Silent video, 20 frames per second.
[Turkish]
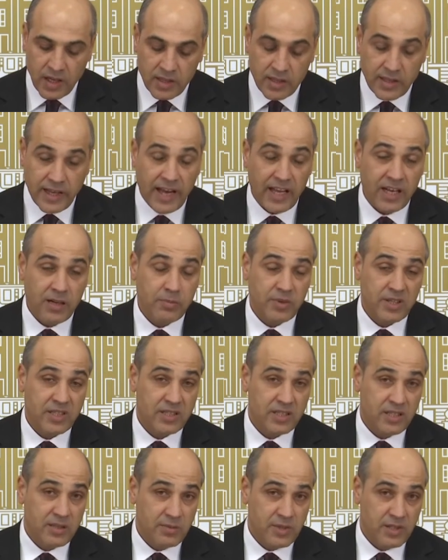değerli
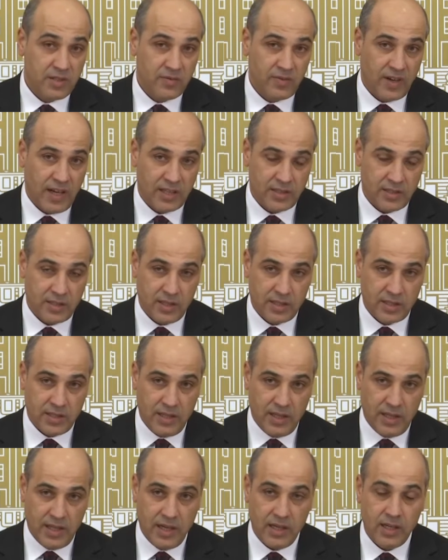basınımızın
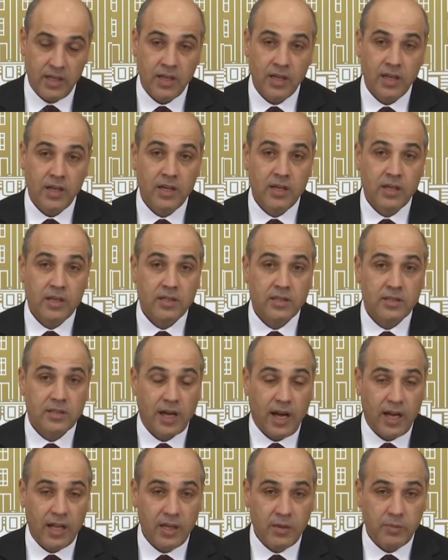vasıtasıyla
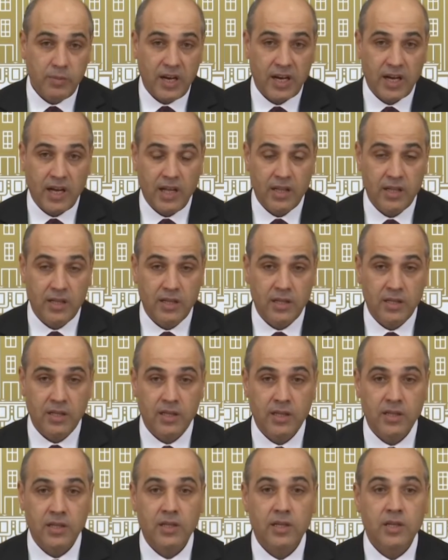Sağlık
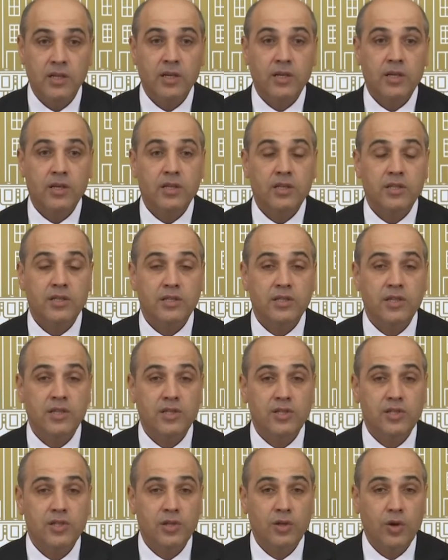Bakanlığı'nın
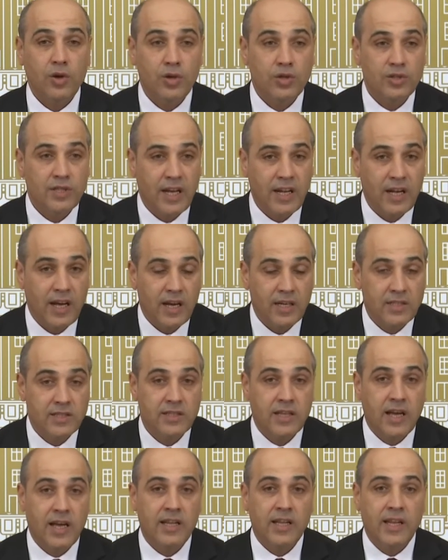zincir özel
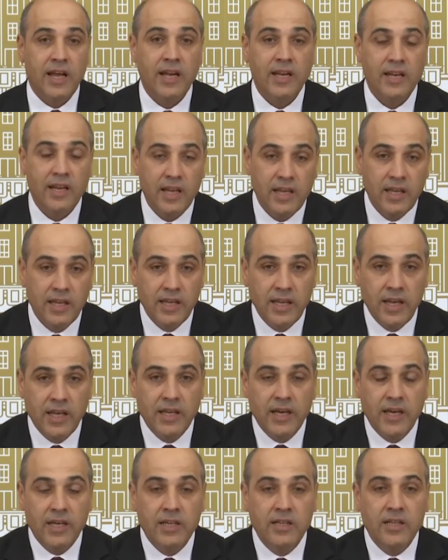hastaneler lehine
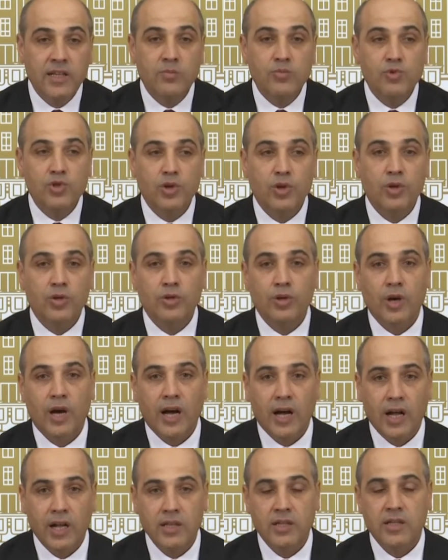yayınlamış olduğu
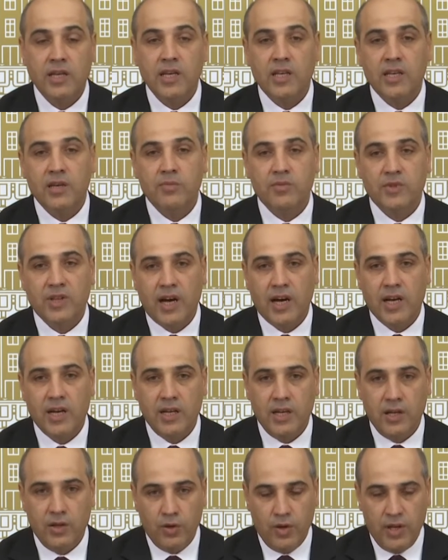6 Ekim
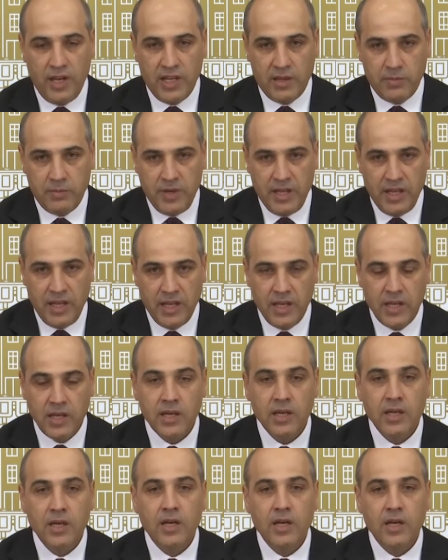tarihli yönetmeliği